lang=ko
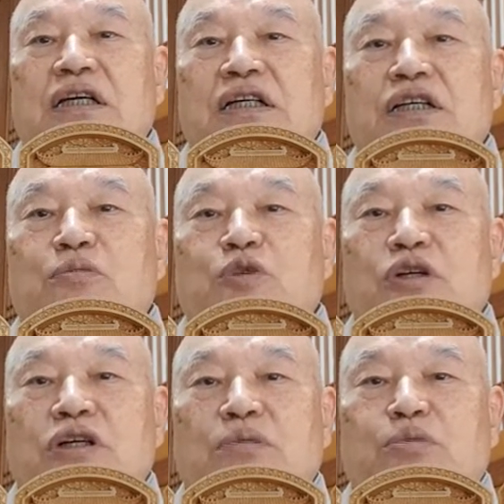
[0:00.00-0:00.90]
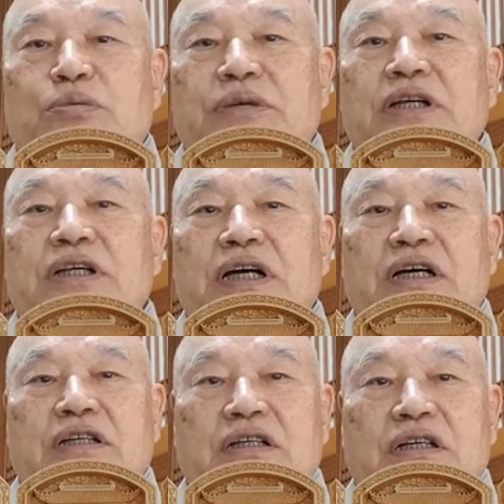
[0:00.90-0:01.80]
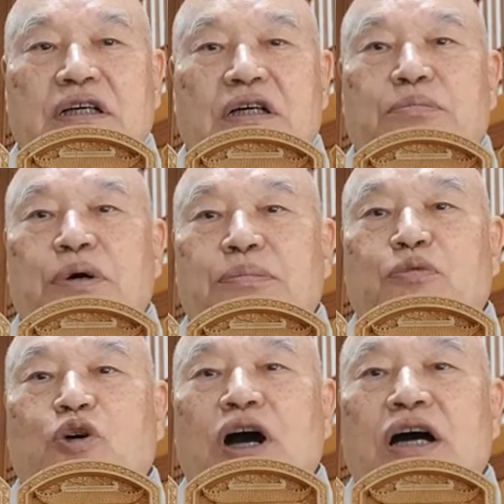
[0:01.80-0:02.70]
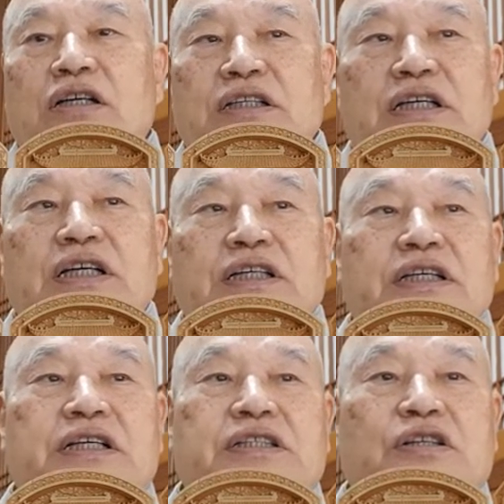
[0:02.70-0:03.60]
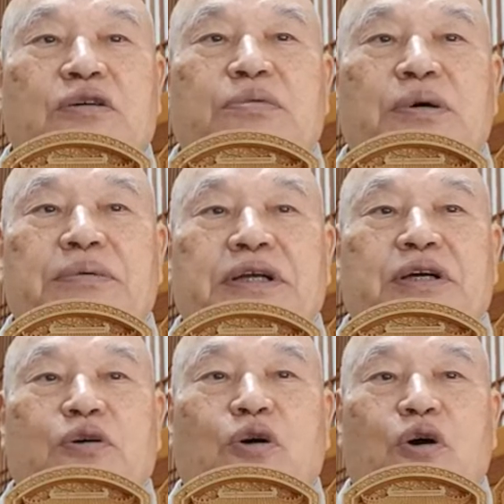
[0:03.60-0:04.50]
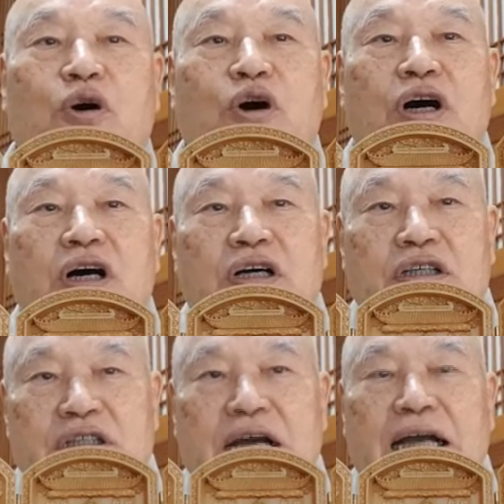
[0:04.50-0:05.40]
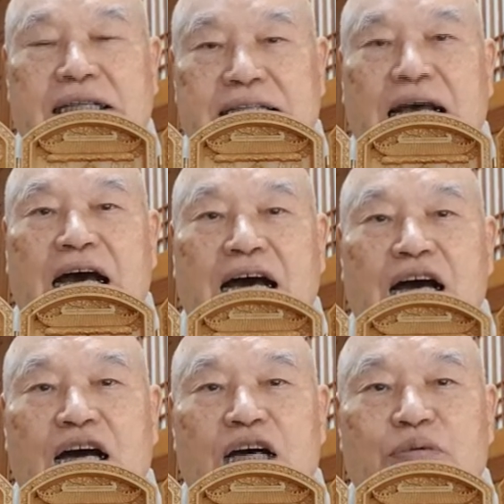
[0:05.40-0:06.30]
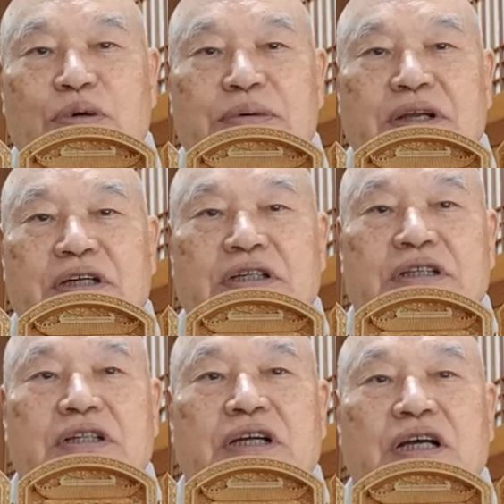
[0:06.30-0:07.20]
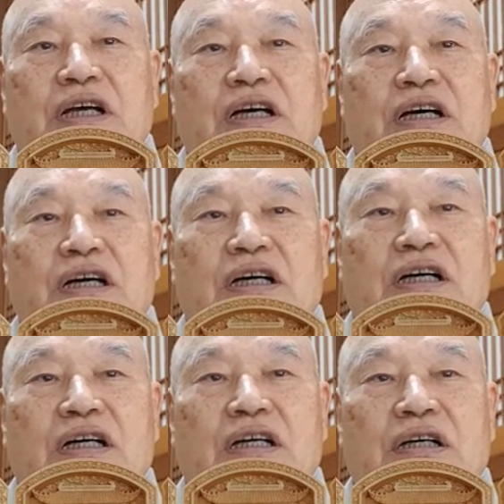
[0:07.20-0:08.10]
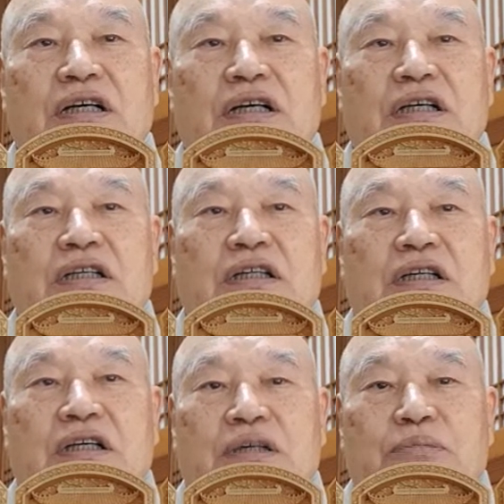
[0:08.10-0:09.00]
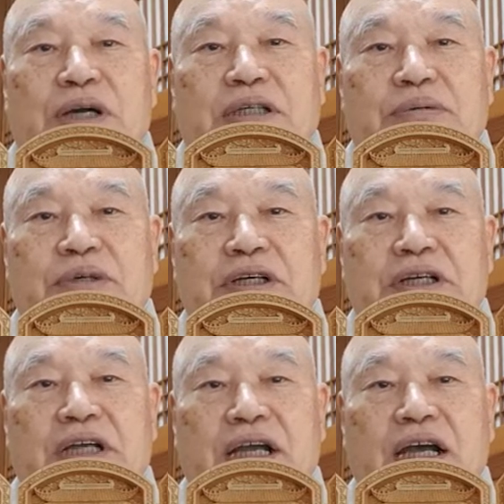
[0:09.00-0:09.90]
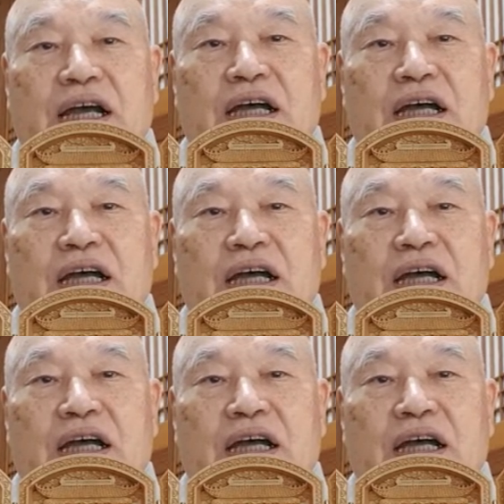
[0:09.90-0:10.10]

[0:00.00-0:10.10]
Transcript: 예, 문을 분명히 아는 법과 의 그랬어요. 법이 있고 의가 있다. 법에는 어, 말하자면 거기에